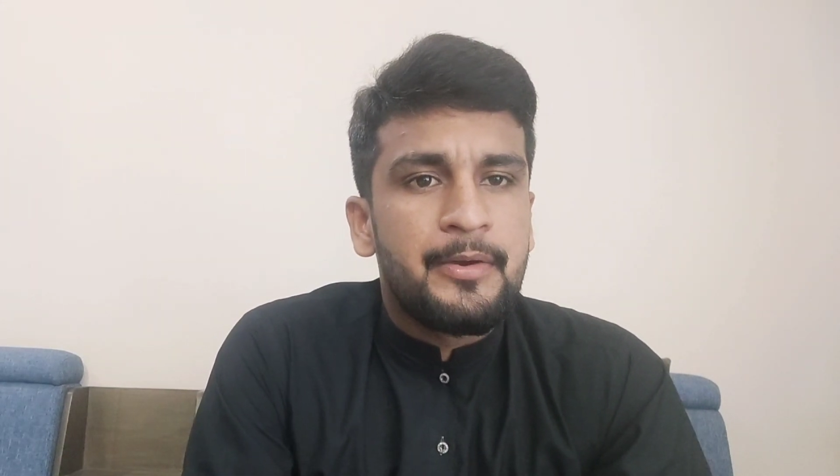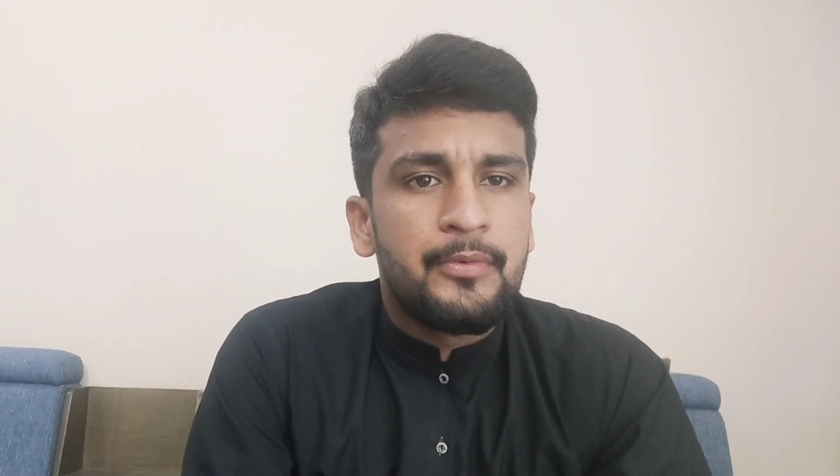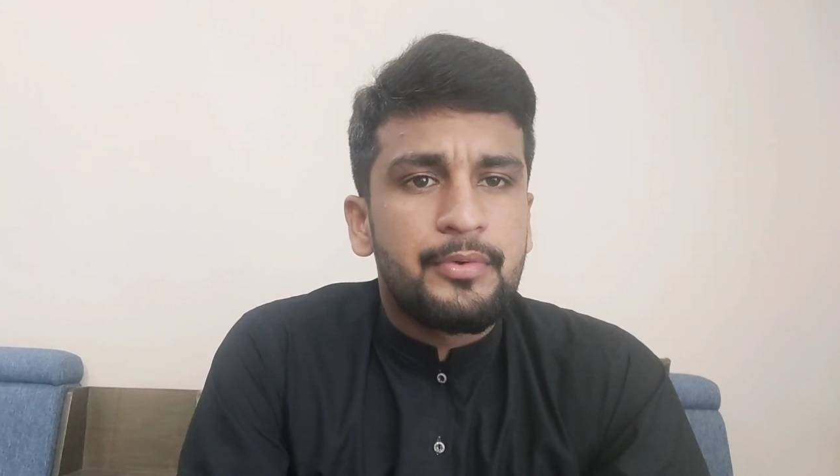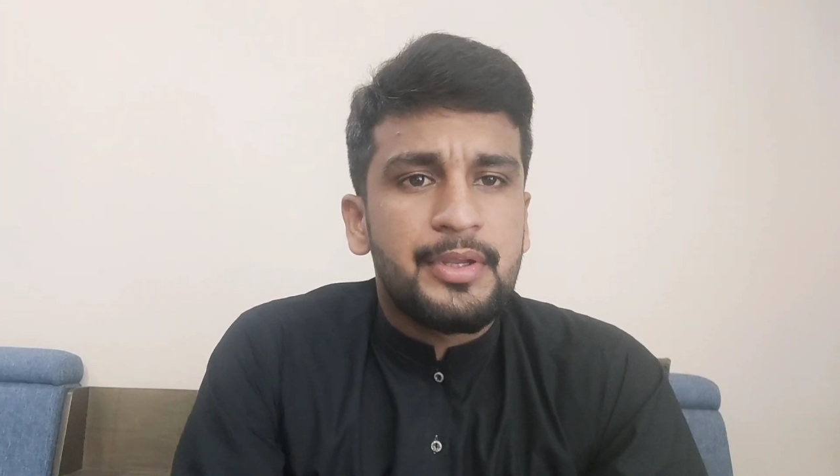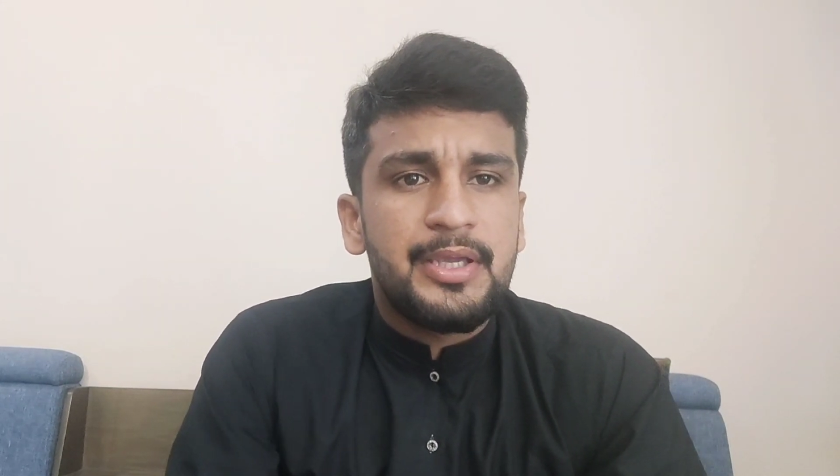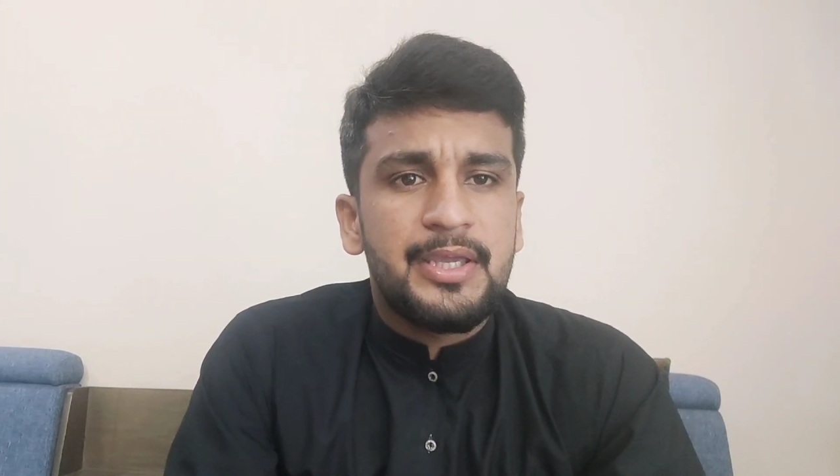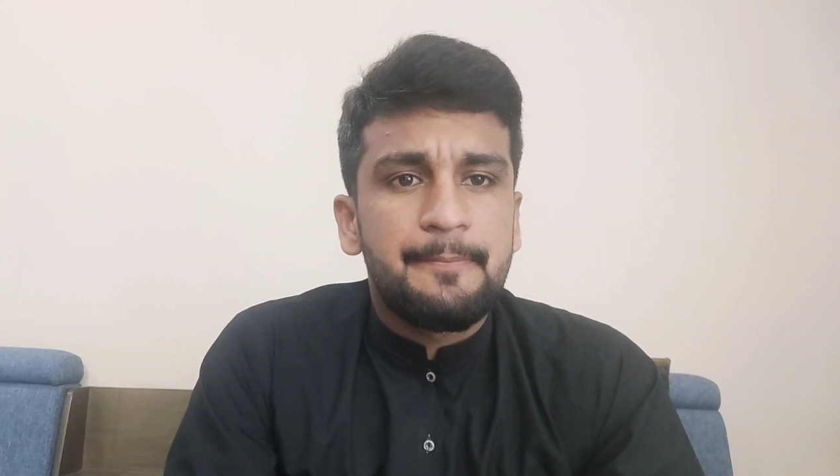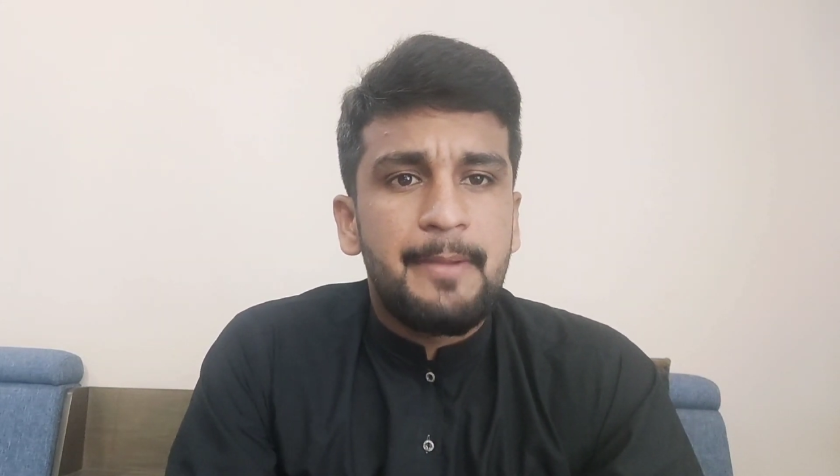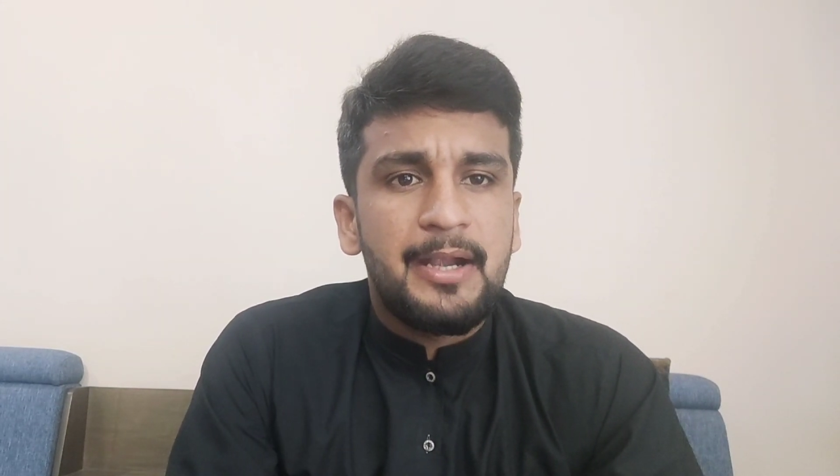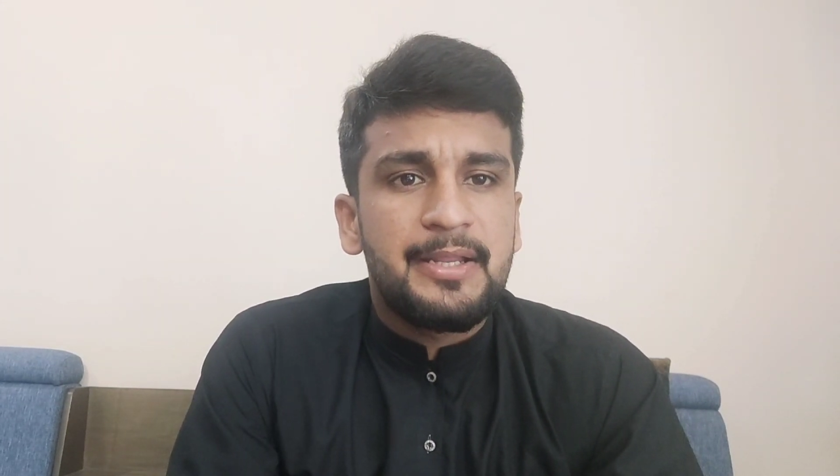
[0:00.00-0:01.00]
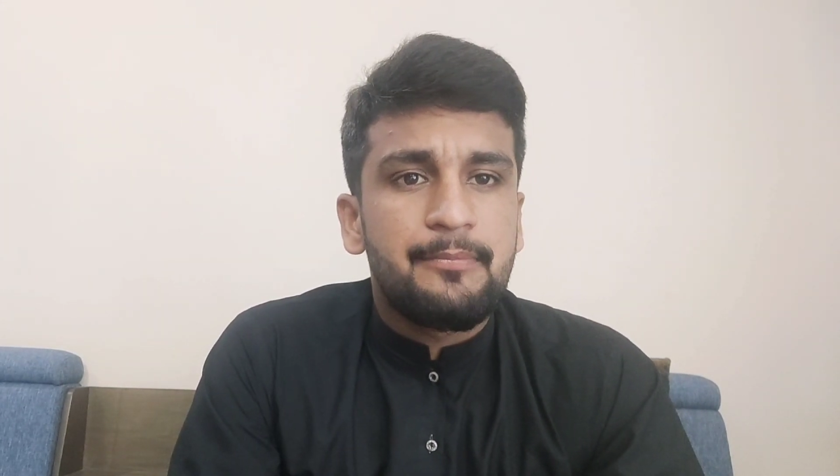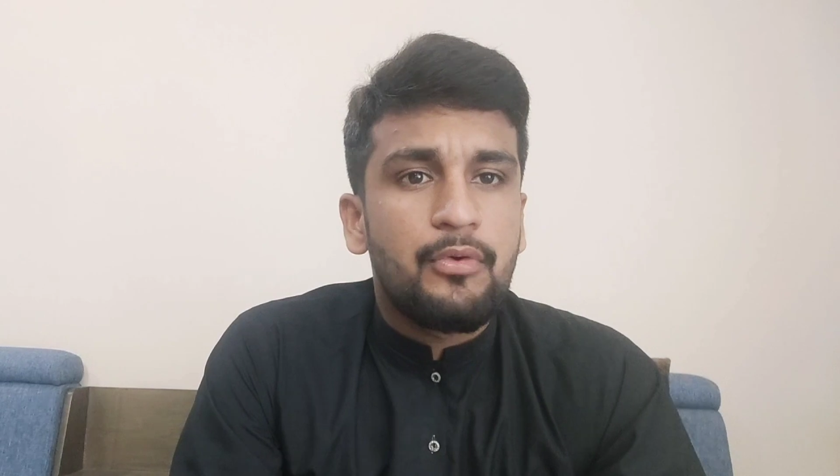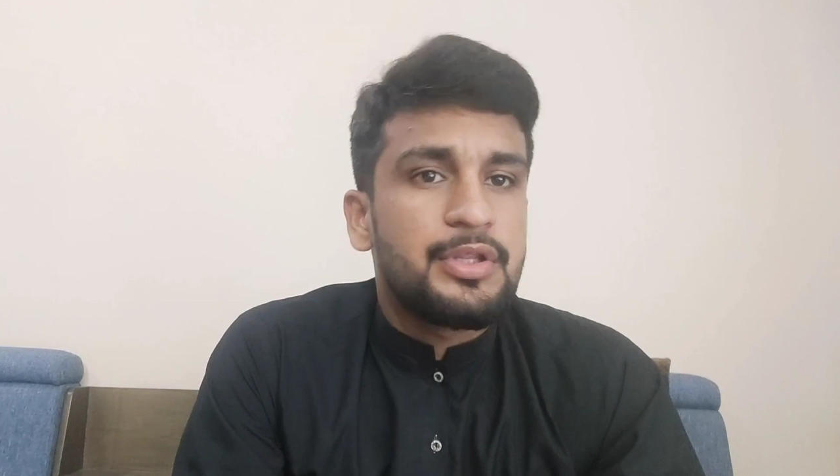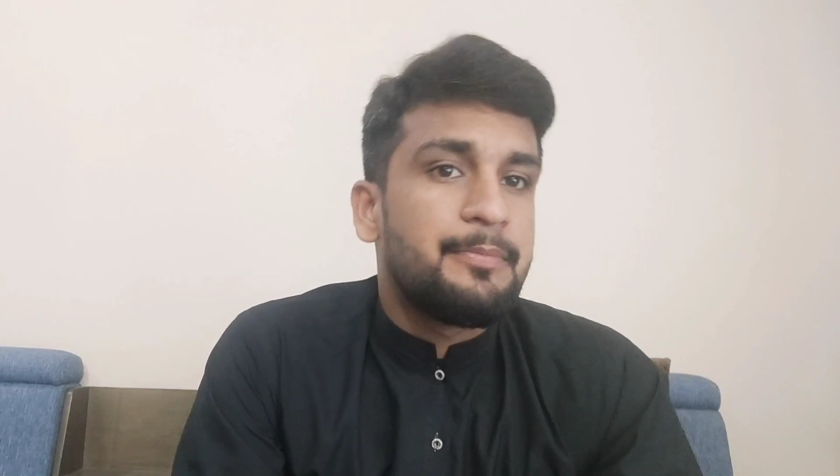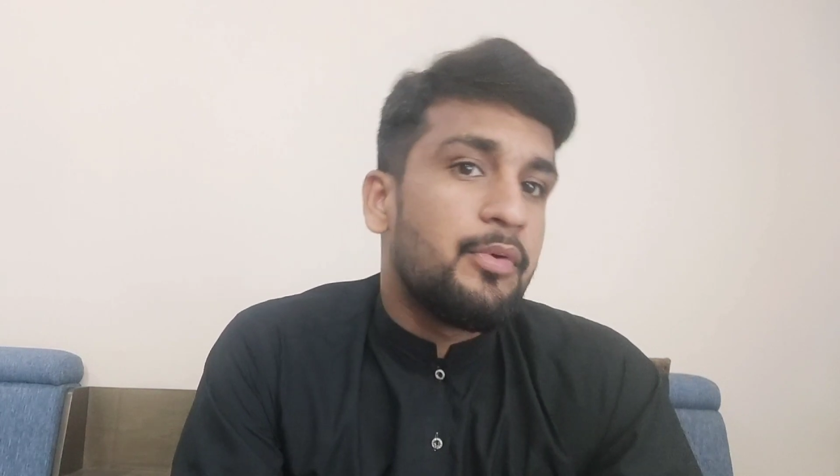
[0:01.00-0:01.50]
उनकी बैटिंग
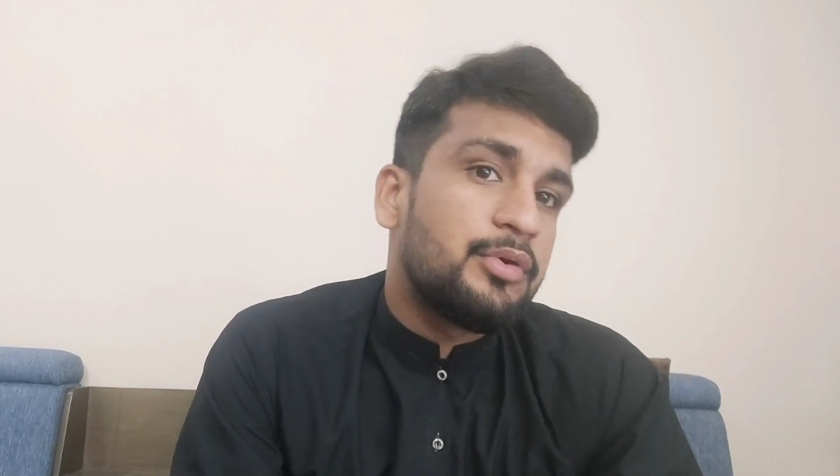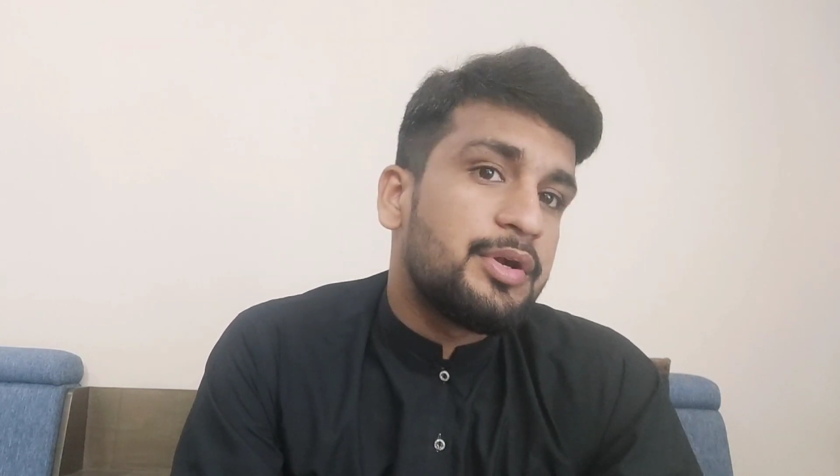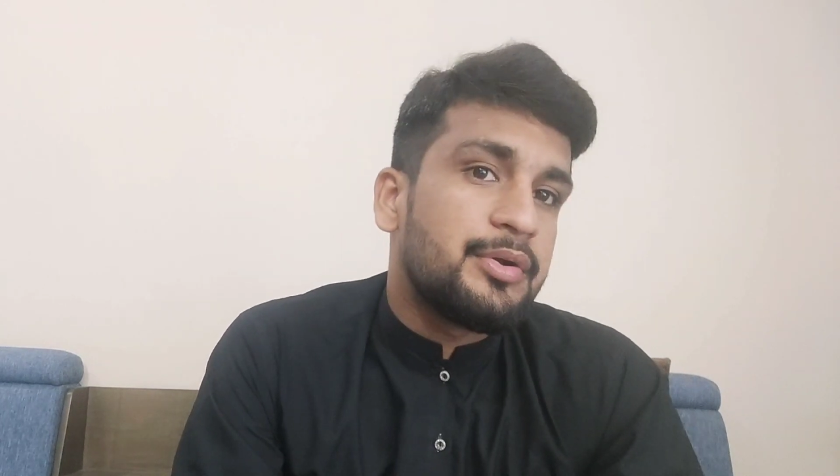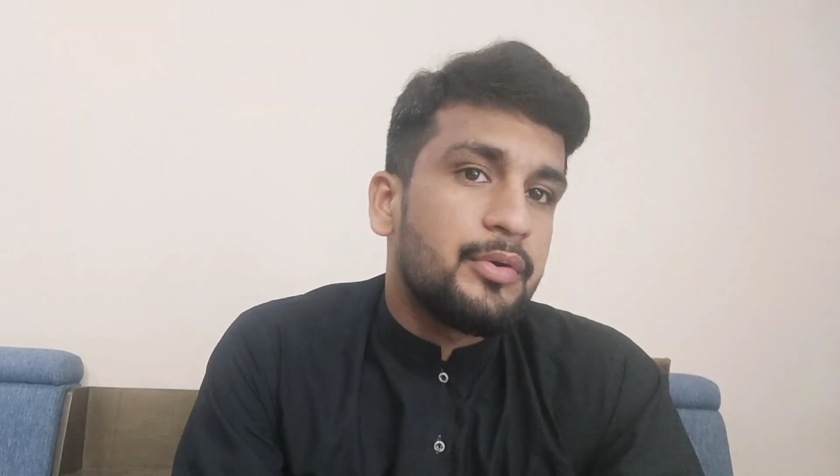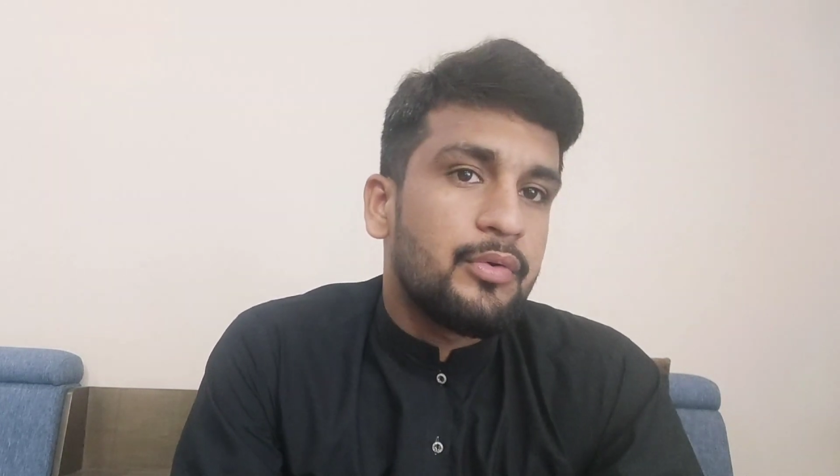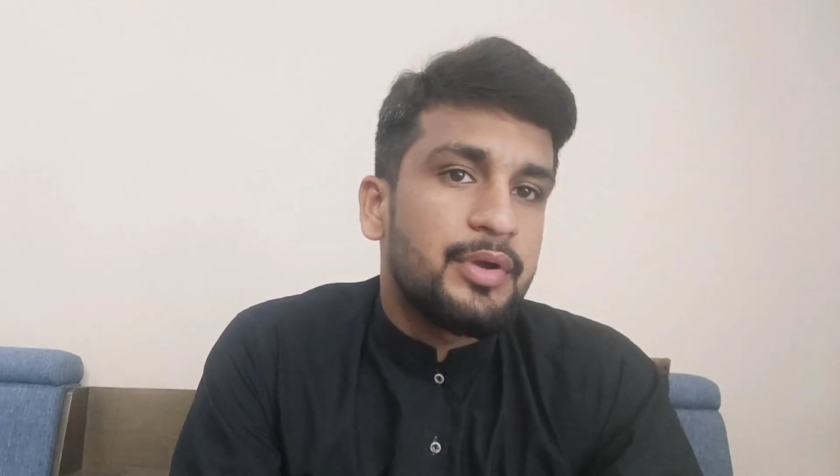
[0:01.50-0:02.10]
बहुत इंपॉर्टेंट